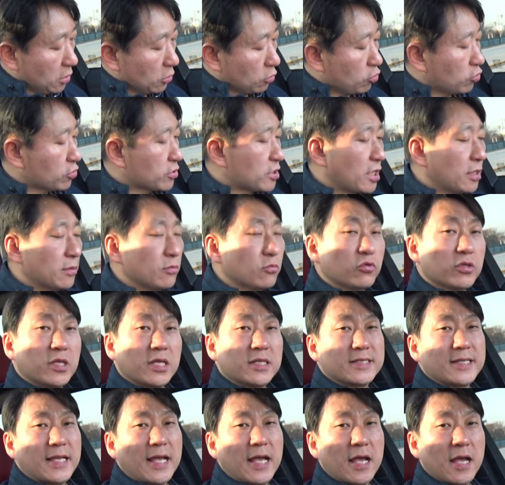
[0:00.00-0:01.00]
투싼보다
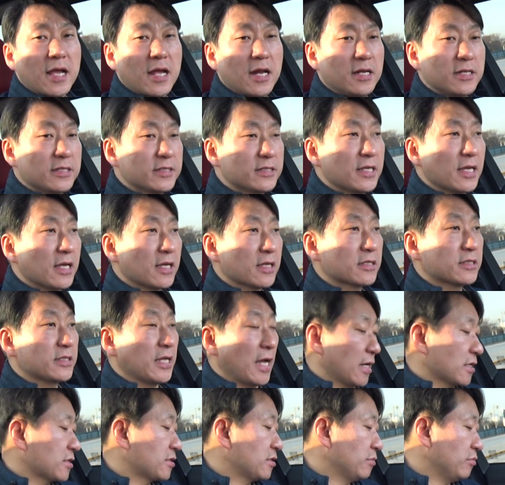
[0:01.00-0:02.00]
살짝
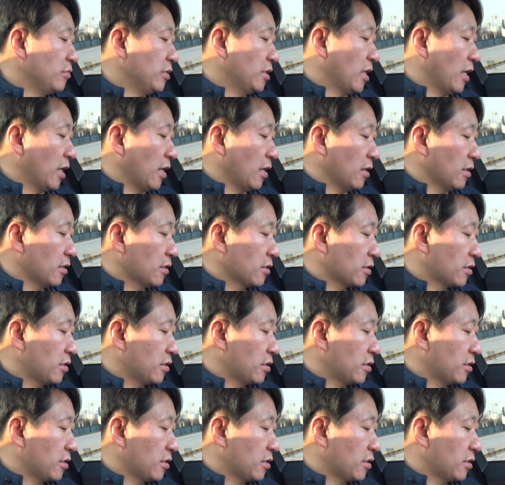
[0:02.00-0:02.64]
작습니다.